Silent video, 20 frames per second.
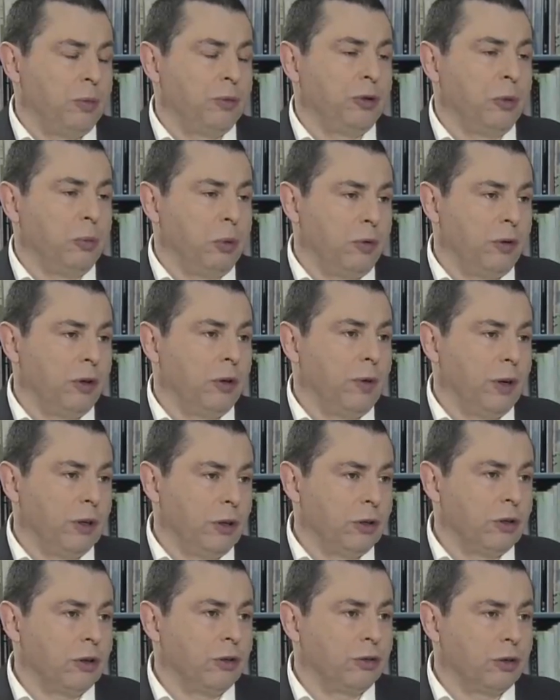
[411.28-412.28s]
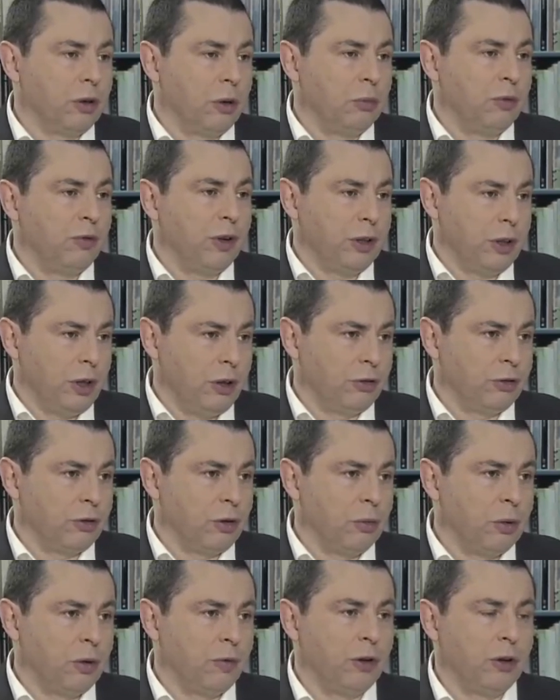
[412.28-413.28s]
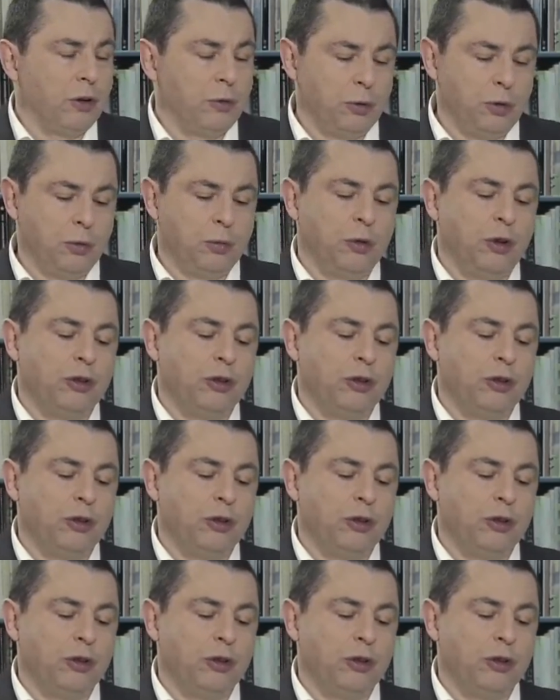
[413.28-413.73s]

są powodowani troską obywatelską, powodowani